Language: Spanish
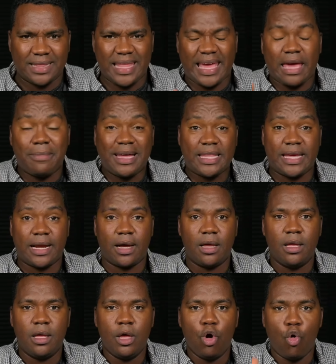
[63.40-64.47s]
¿De qué manera?
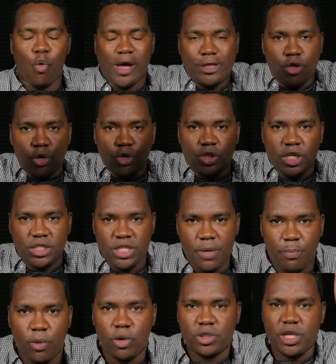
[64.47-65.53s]
Cuando los
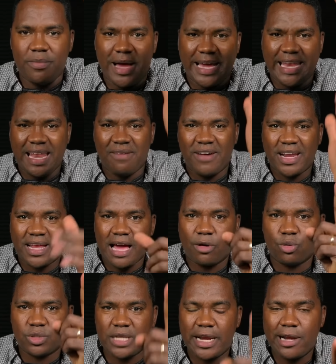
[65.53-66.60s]
discípulos iban en la barca a
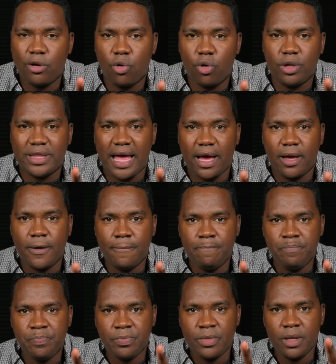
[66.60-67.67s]
cruzar el Jordán
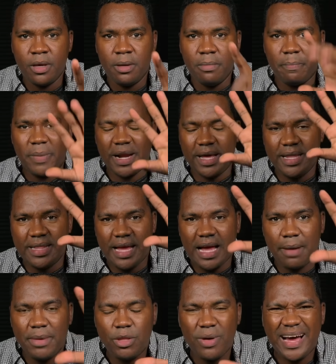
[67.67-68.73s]
para ir de
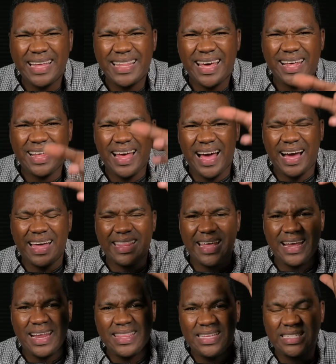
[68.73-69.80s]
camino a
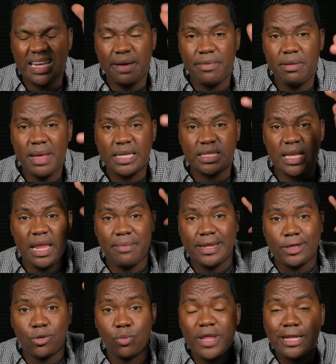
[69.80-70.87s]
Gadara, dice la Biblia, y se
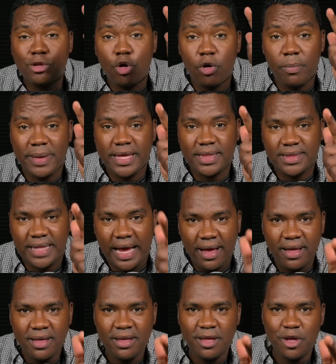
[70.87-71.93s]
levantó una tormenta
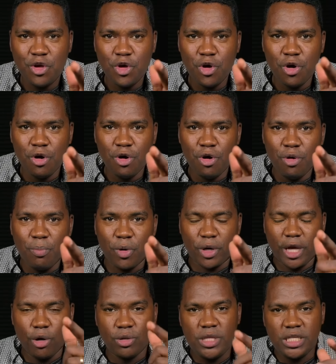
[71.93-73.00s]

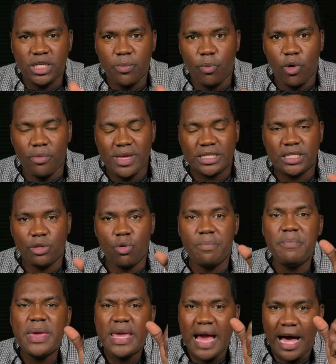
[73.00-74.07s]
porque los discípulos habían sido
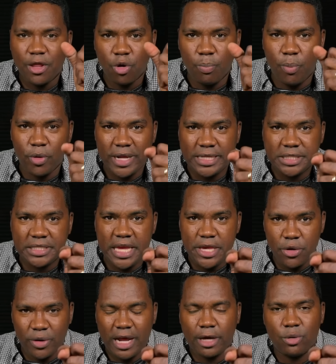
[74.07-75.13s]
enviados por el
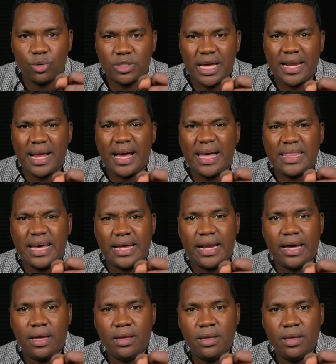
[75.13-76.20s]
Señor a cruzar a Gadara.